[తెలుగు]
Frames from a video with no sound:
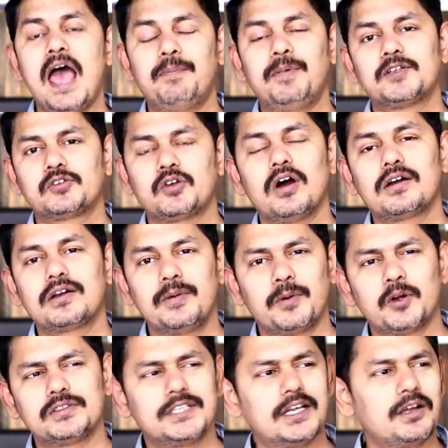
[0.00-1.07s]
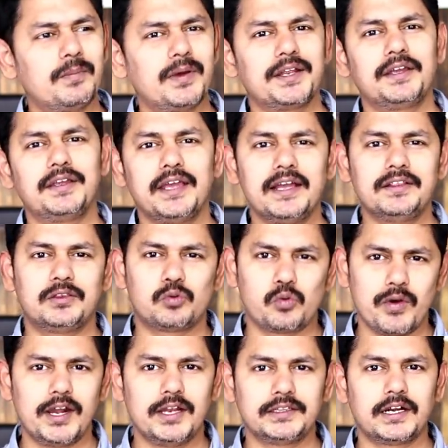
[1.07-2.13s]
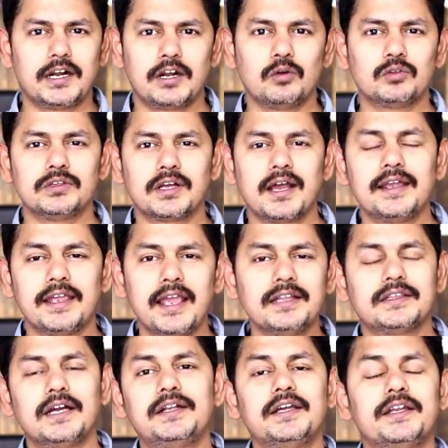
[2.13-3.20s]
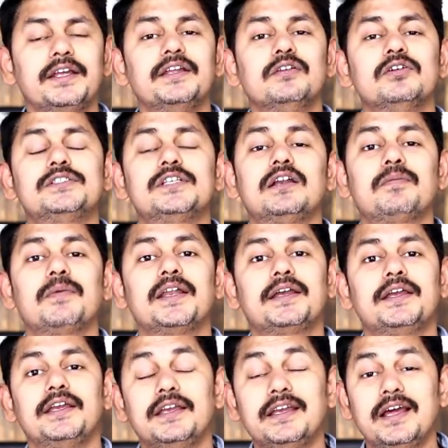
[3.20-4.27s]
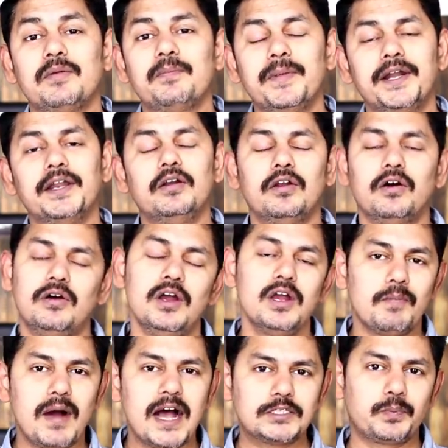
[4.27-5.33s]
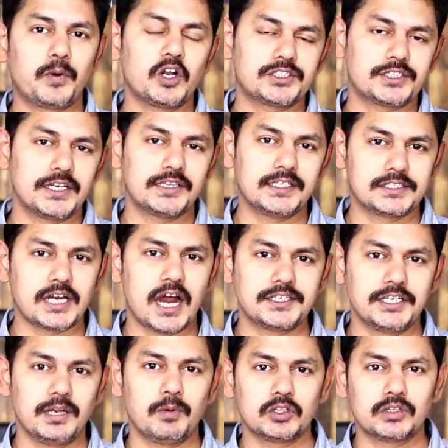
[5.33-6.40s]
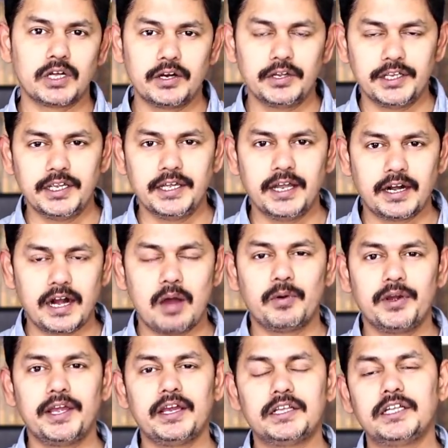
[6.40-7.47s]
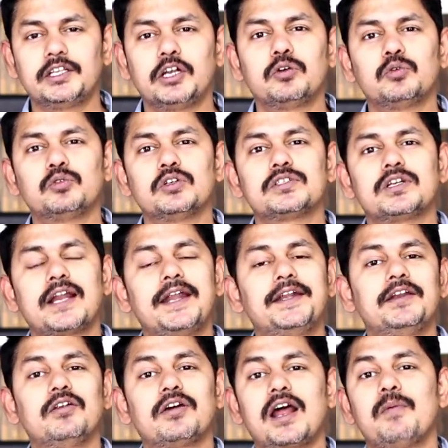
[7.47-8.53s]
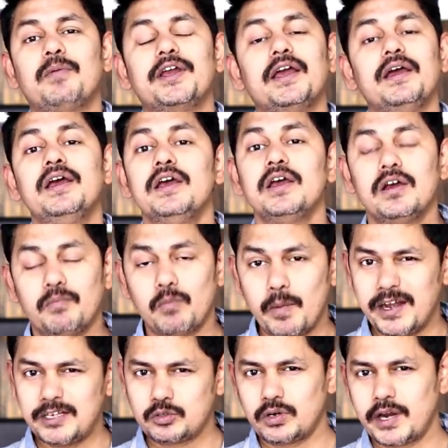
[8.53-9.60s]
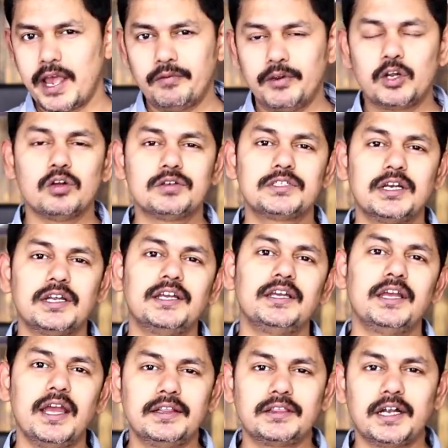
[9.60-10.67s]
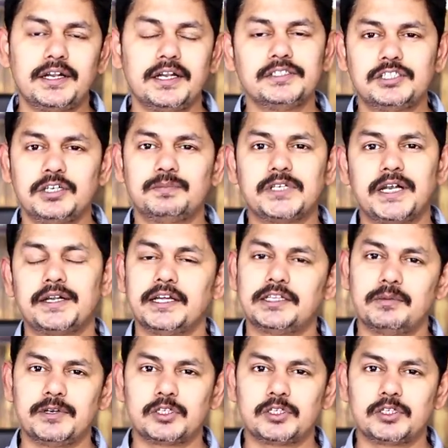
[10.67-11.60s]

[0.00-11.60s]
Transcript: యాపిల్ సాక్ ఇప్పుడు వచ్చేసరికి మనకి ఏ ట్వెల్వ్ అయితే రన్ అవుతుందిగా ఏ థర్టీని ఇది వచ్చేసరికి మనకి ఇయర్ మిడిల్ లో మాస్ ప్రొడక్షన్ అయితే స్టార్ట్ చేయబోతున్నారు ఇయర్ రాబోయే ఏదైతే టూ థౌసండ్ లో రాబోయే మొబైల్స్ ఉన్నాయో వీటిలో వచ్చేసరికి ఏ థర్టీన్ చిప్ సెట్ అయితే